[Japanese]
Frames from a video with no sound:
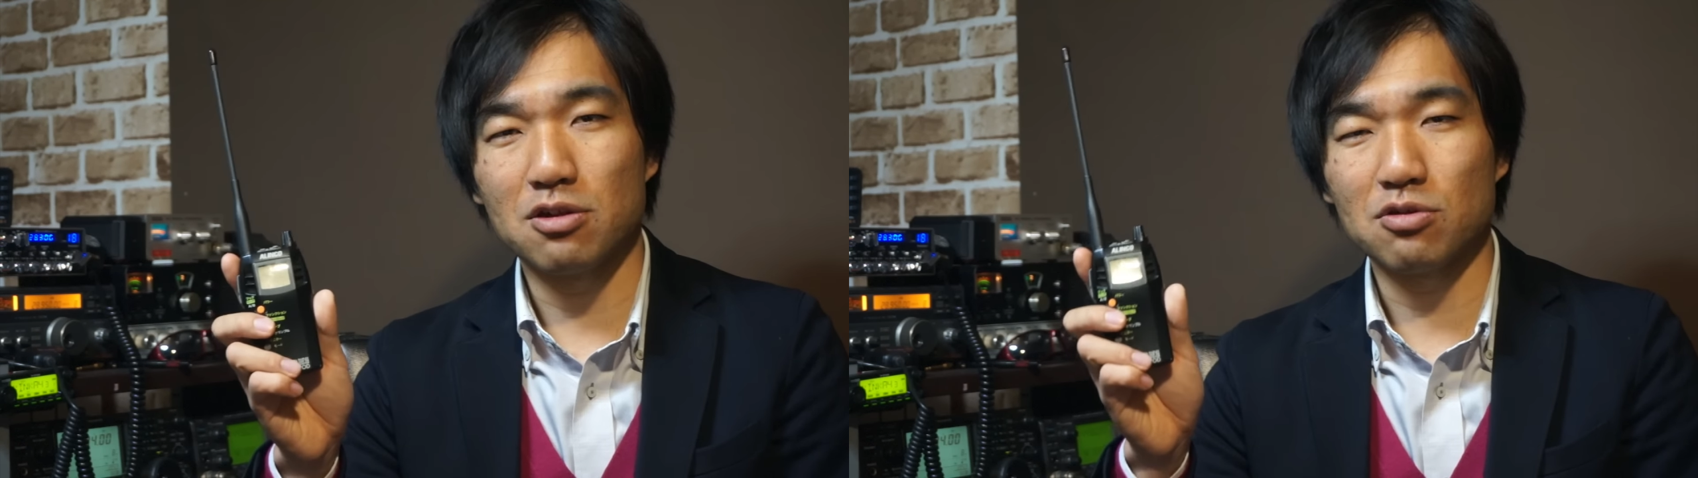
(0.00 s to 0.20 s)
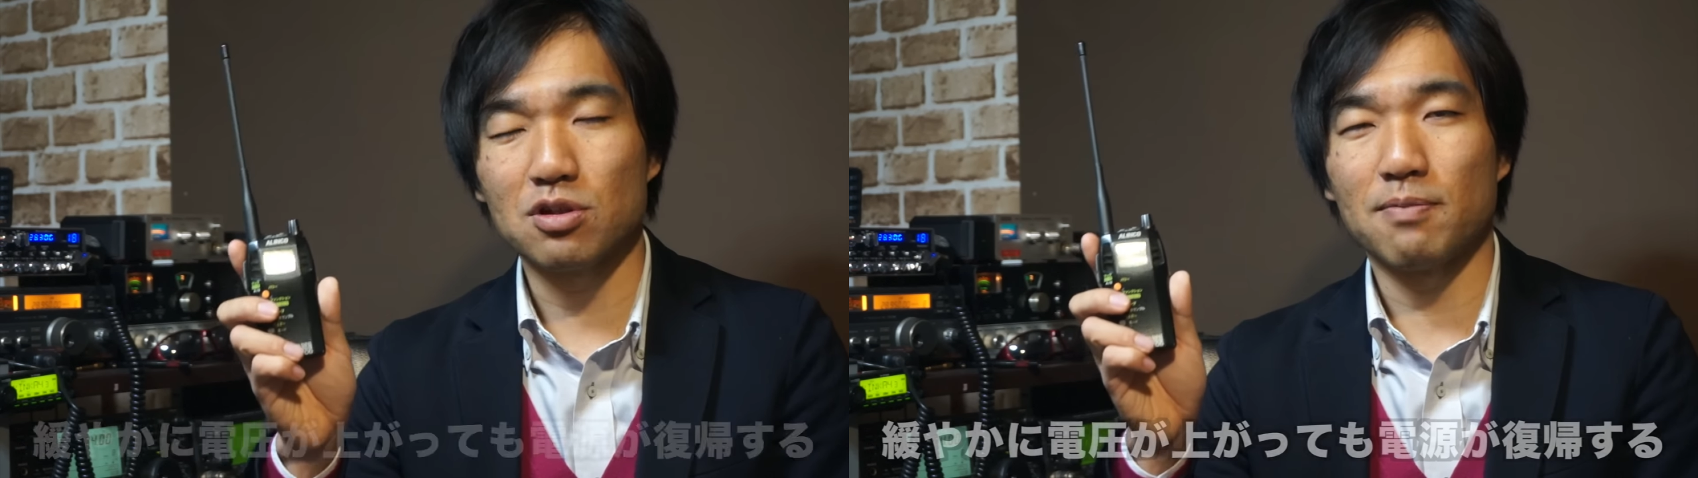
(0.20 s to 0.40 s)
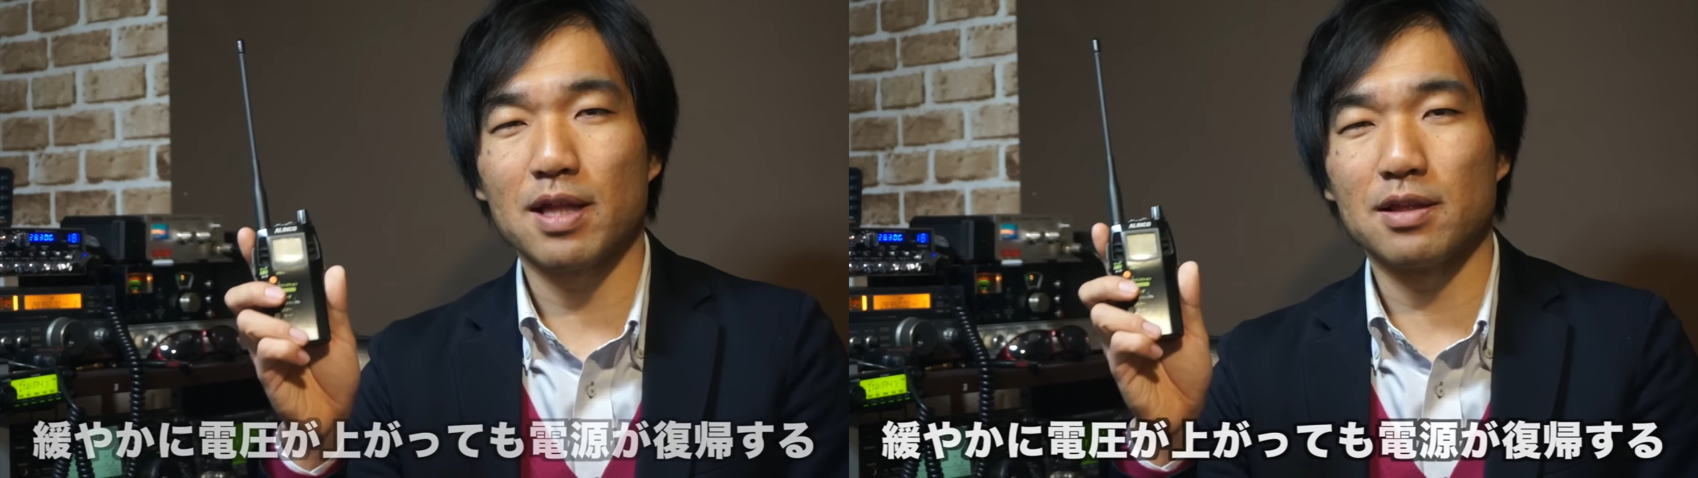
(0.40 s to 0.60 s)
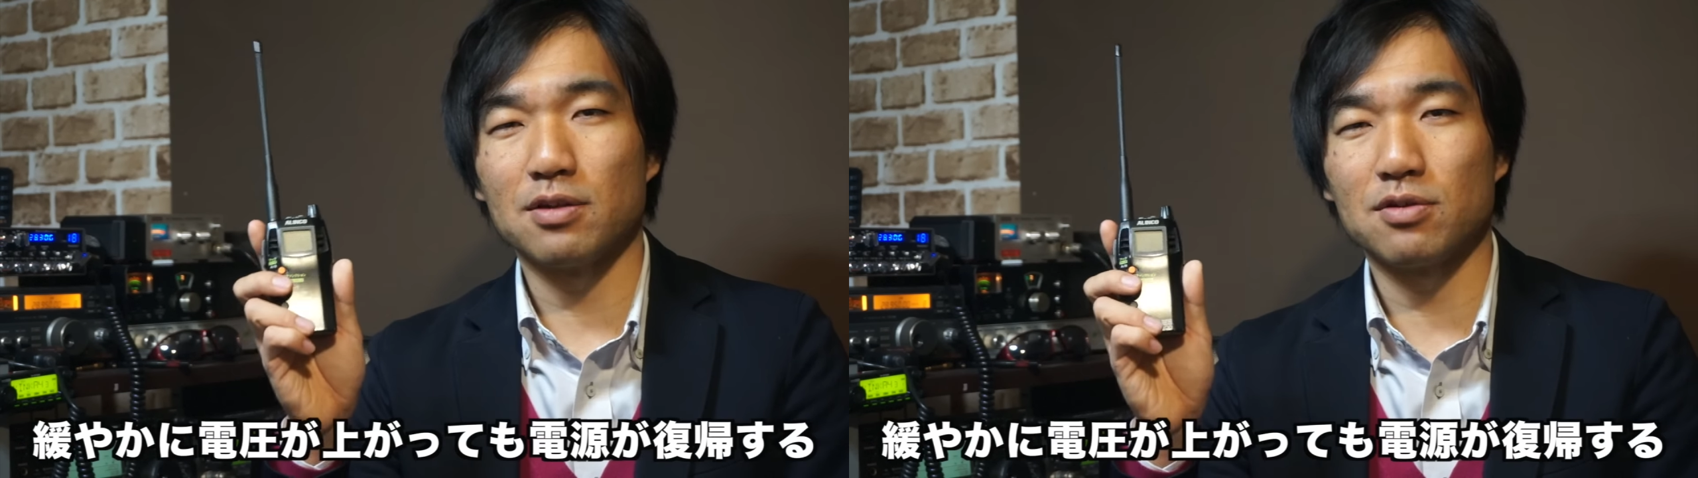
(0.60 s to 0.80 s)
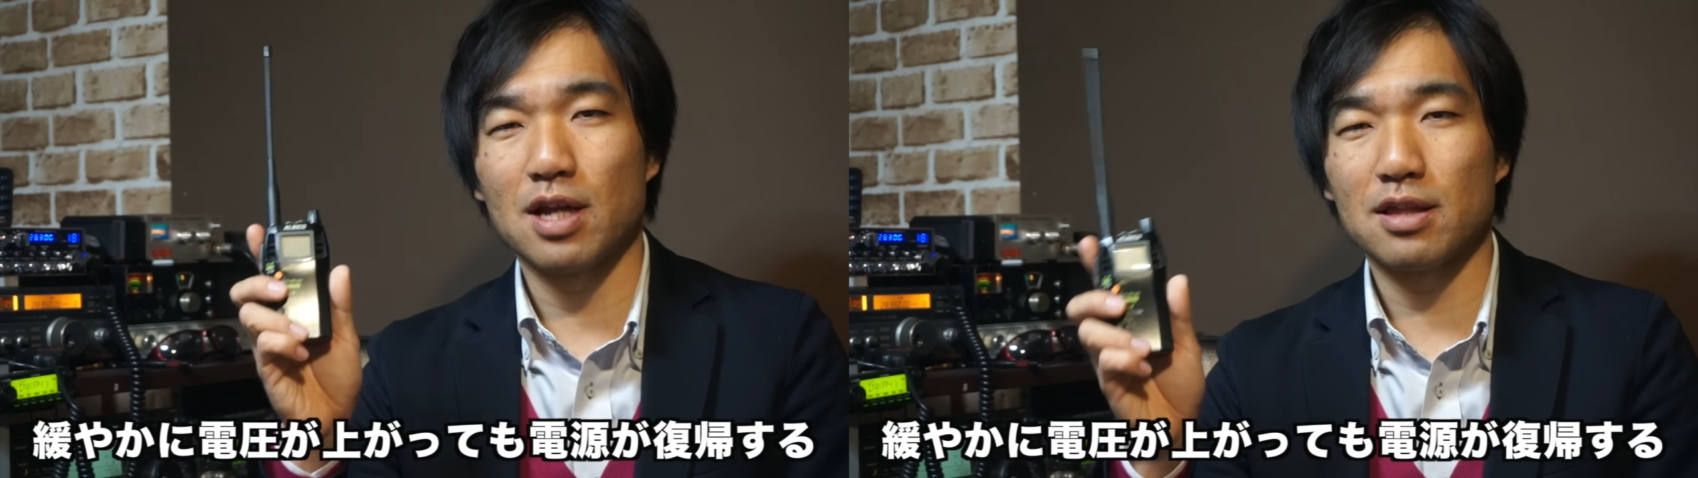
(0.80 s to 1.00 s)
徐々に
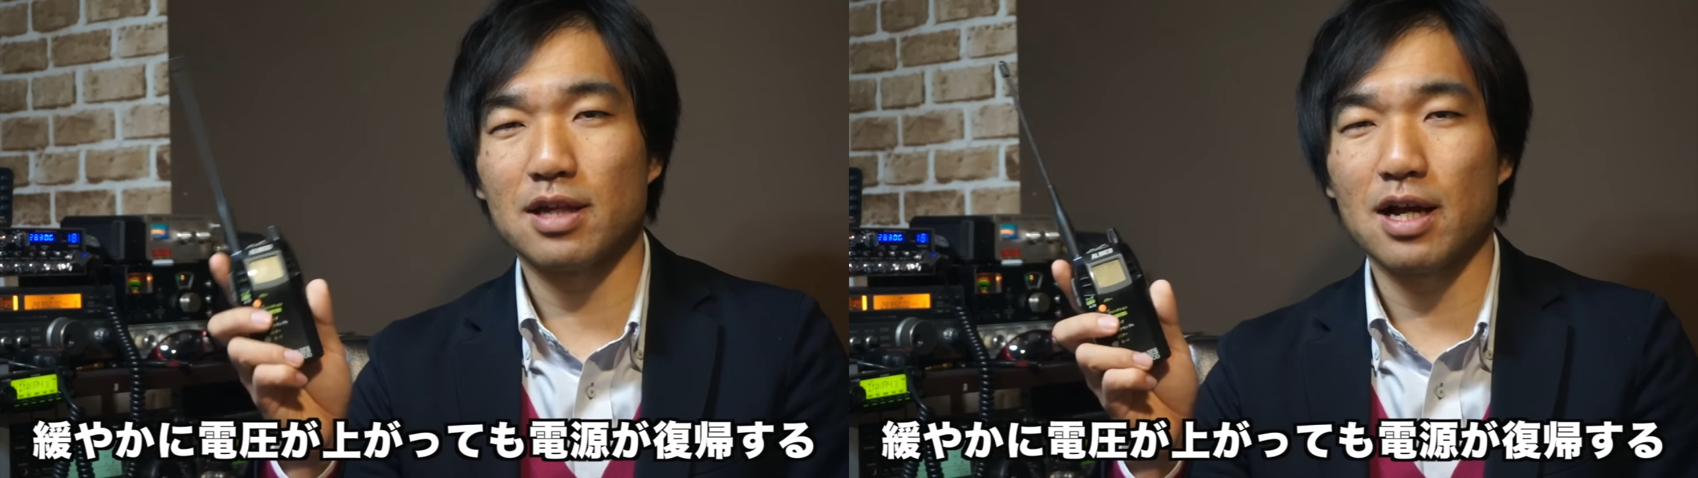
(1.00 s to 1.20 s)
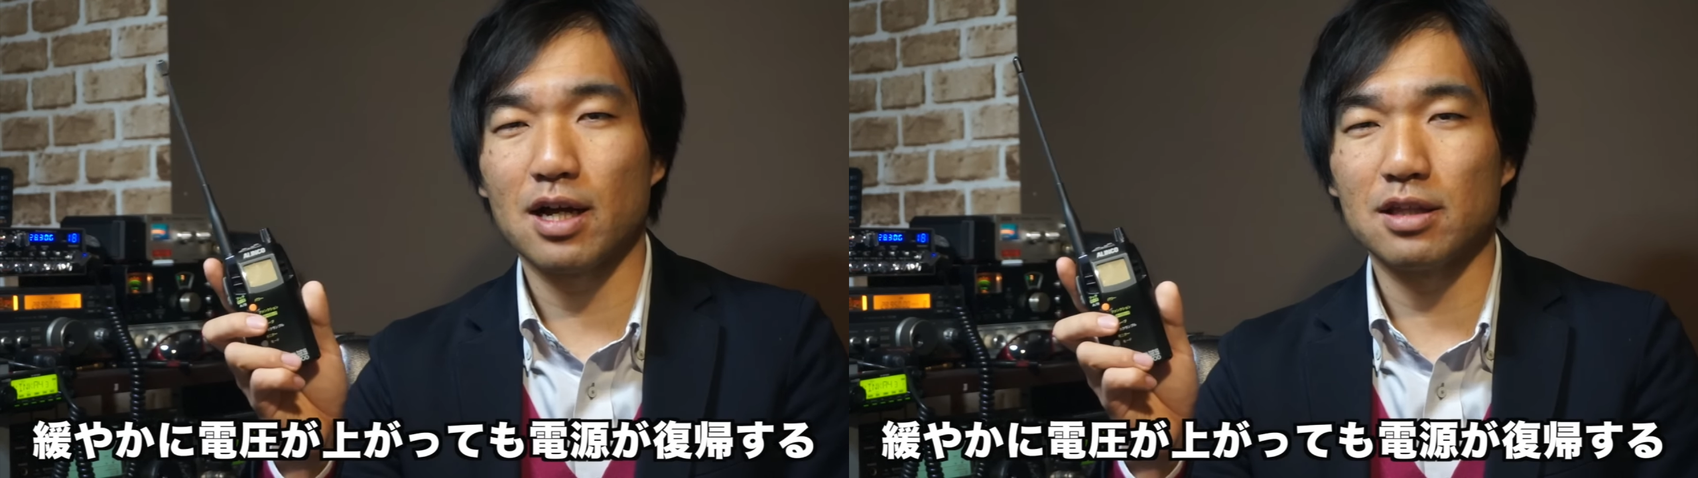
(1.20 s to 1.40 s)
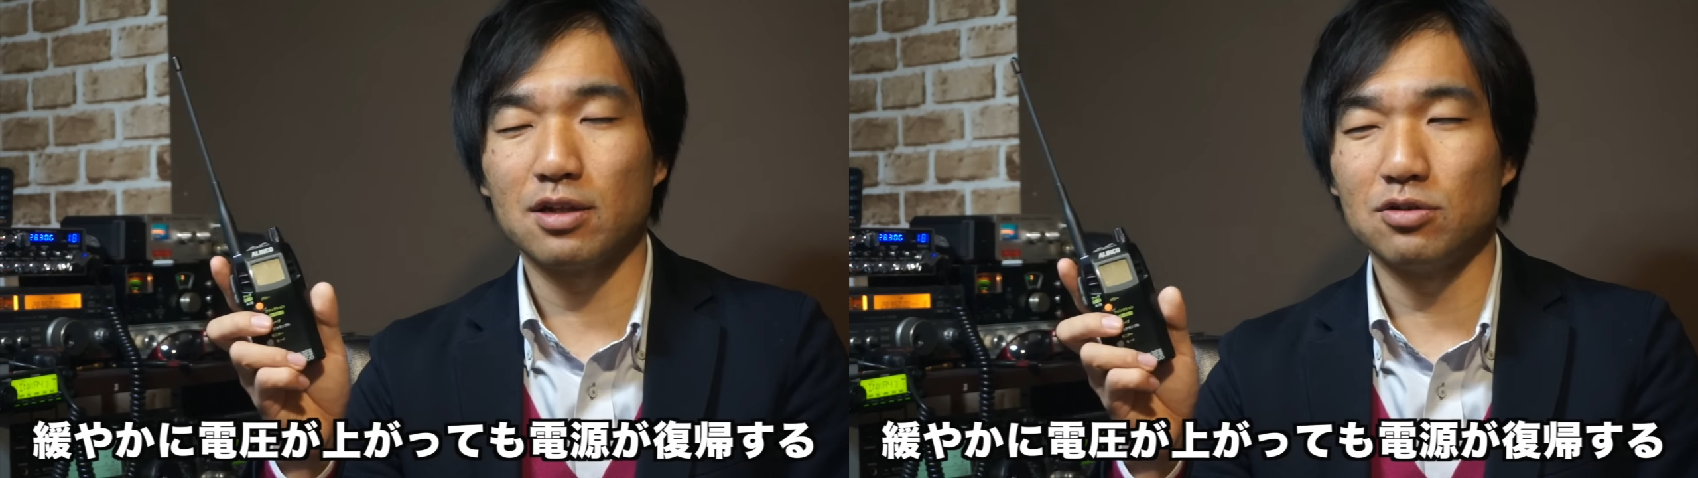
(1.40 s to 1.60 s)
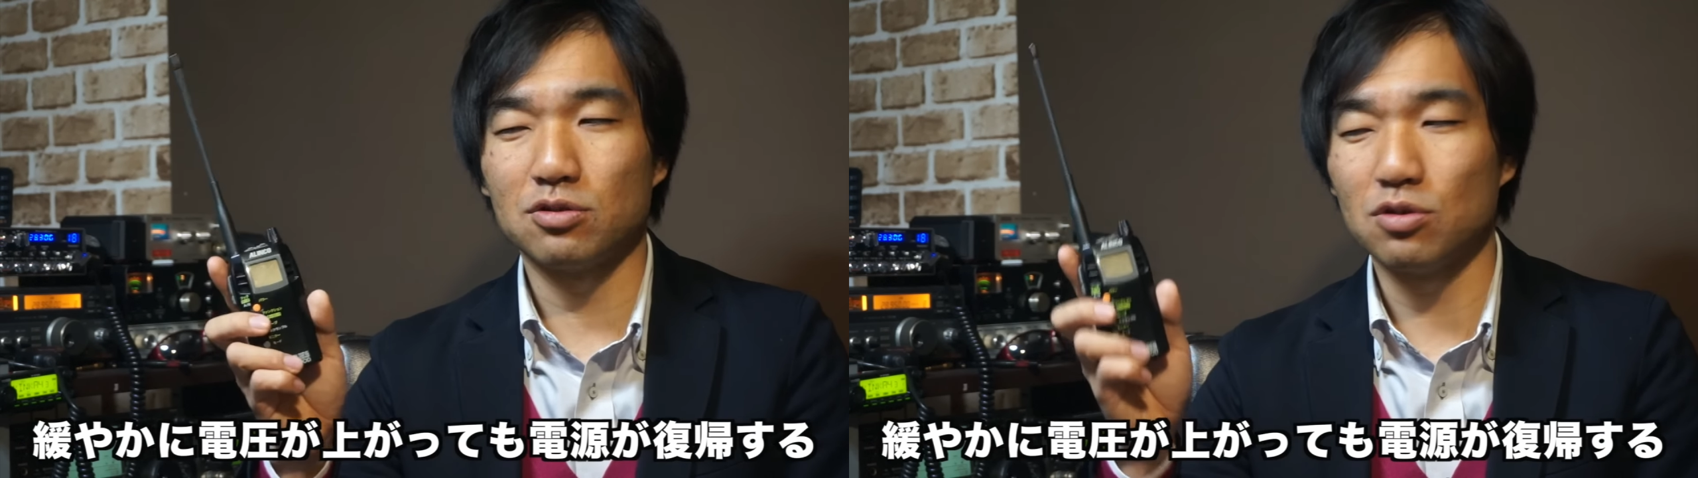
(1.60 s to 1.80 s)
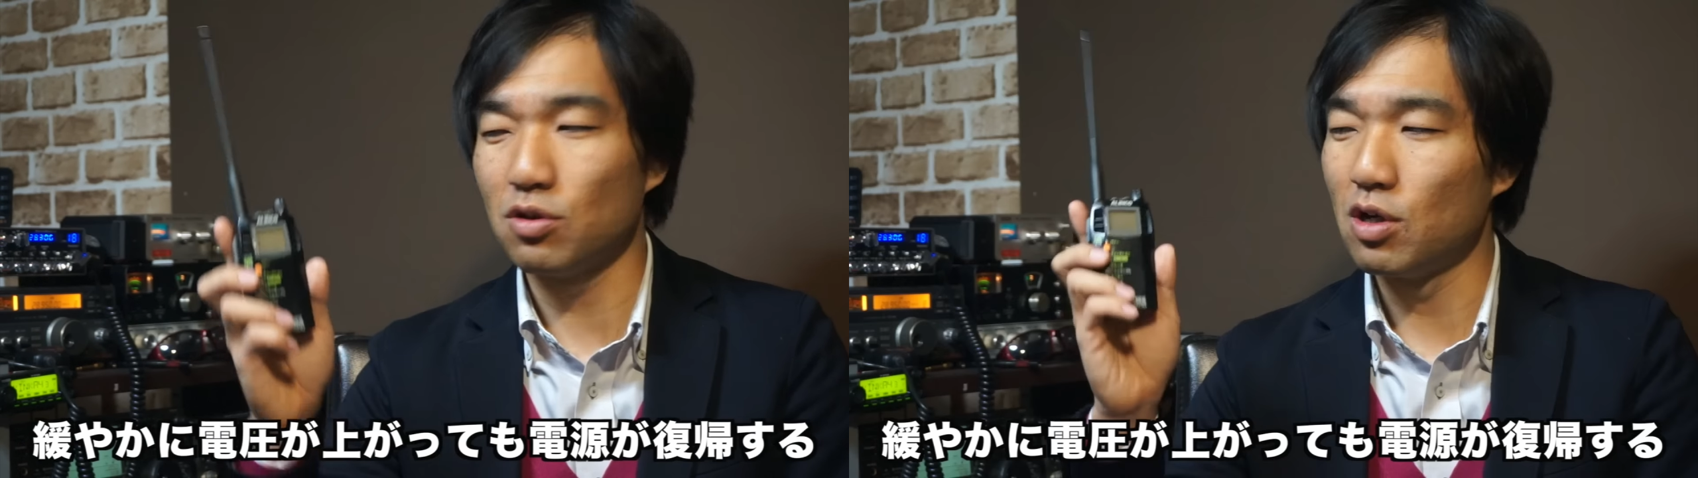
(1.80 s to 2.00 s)
バッテリーの電圧が上がってく
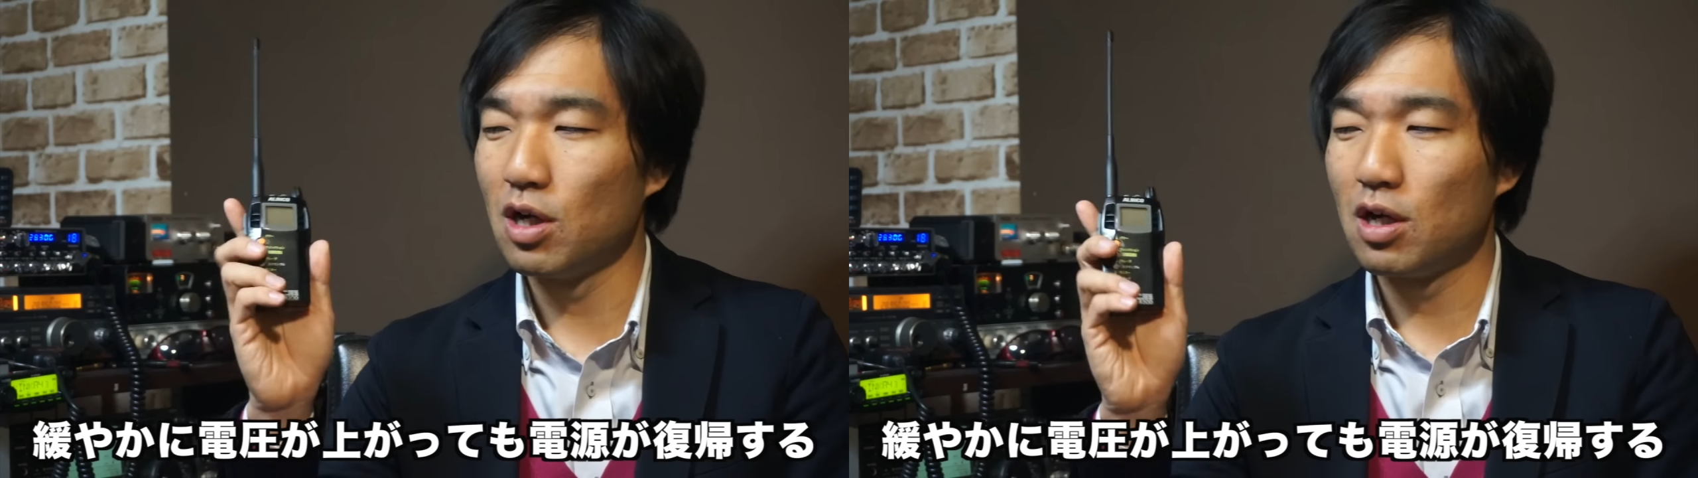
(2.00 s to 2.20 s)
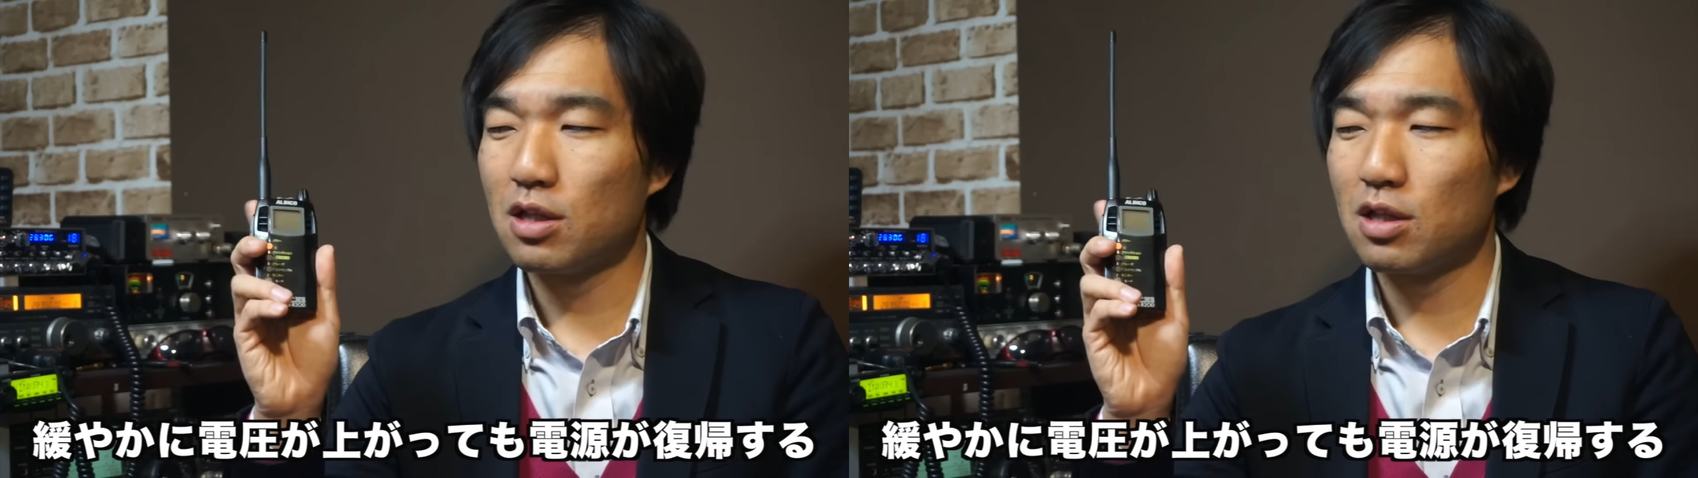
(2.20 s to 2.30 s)
ると